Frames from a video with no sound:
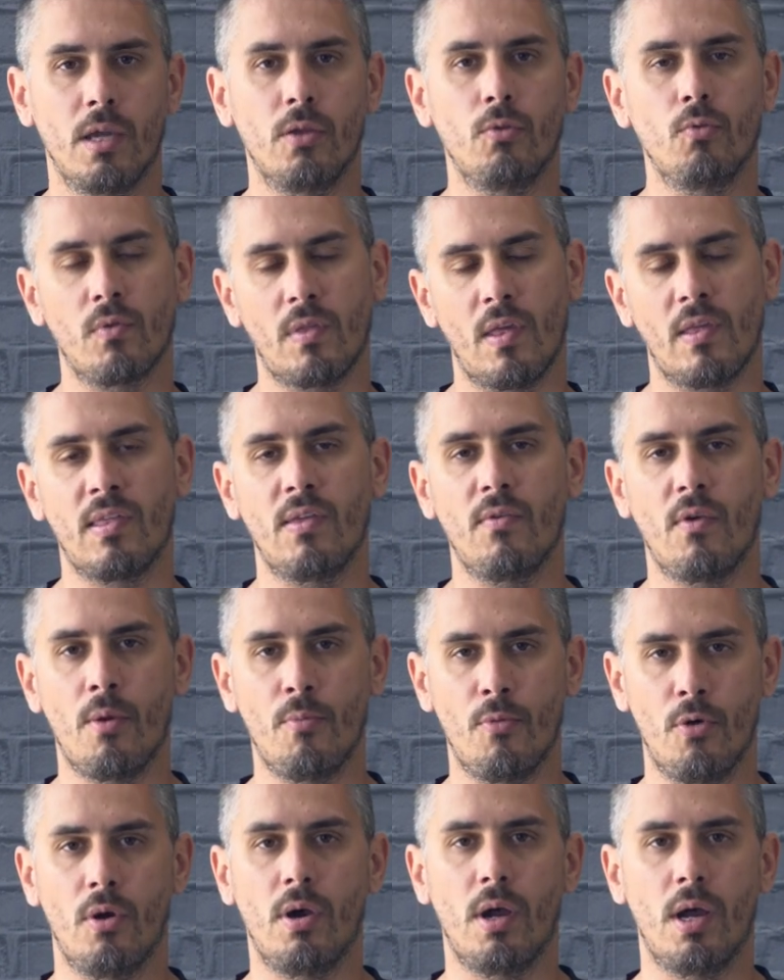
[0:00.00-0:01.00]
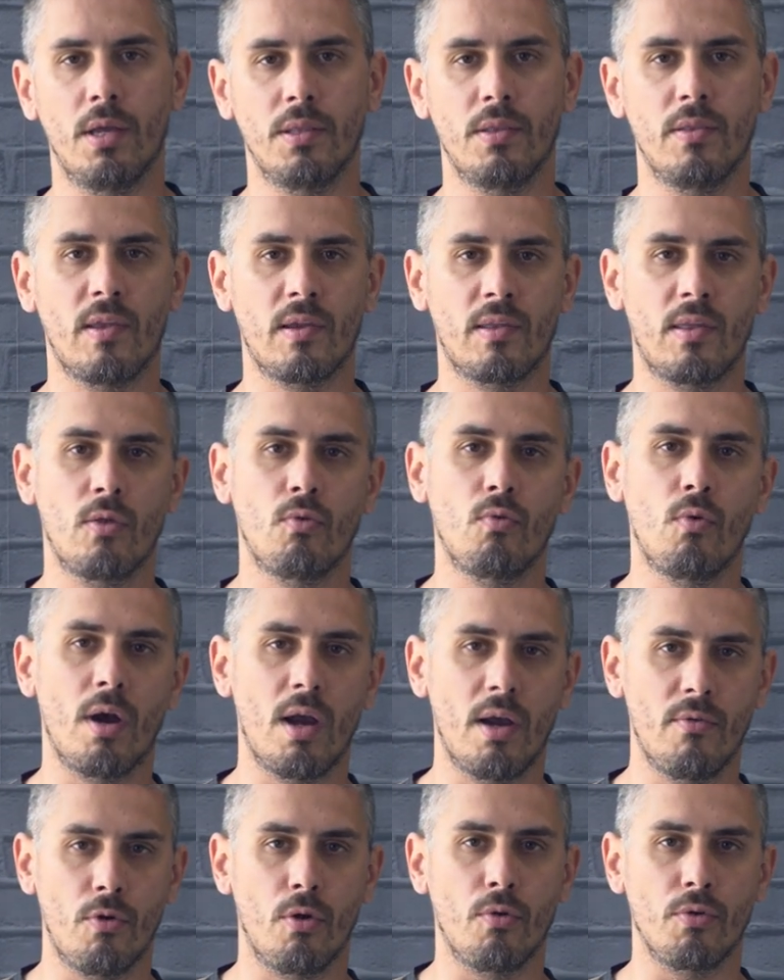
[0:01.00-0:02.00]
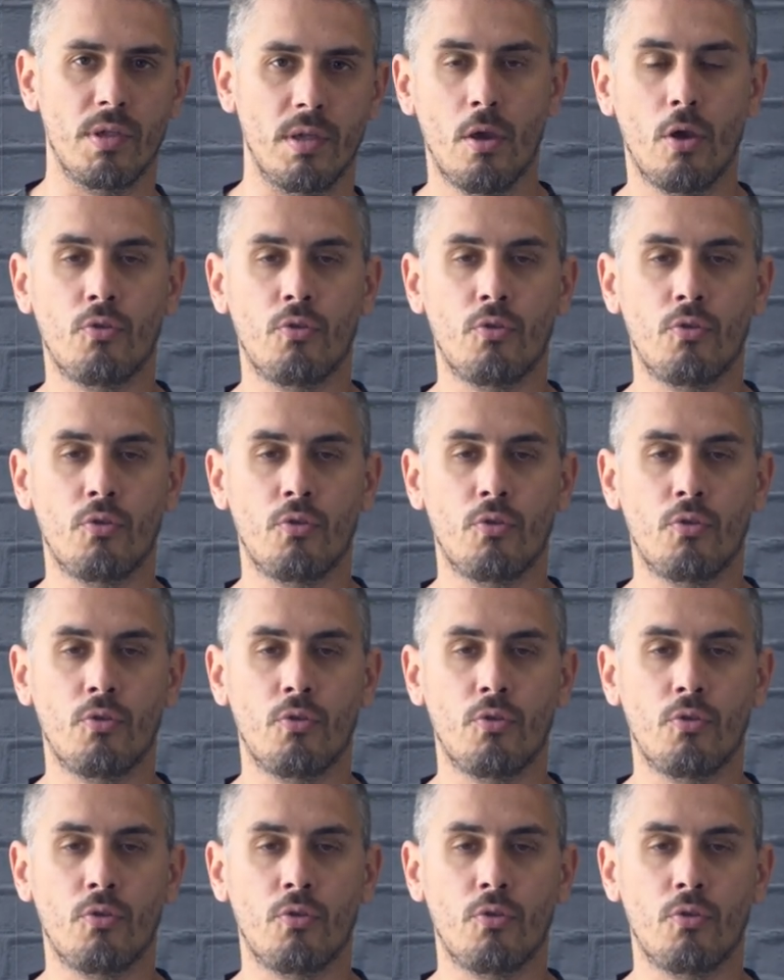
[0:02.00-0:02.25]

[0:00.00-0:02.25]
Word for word: Et donc ça, c'est vraiment un des accessoires à avoir aussi.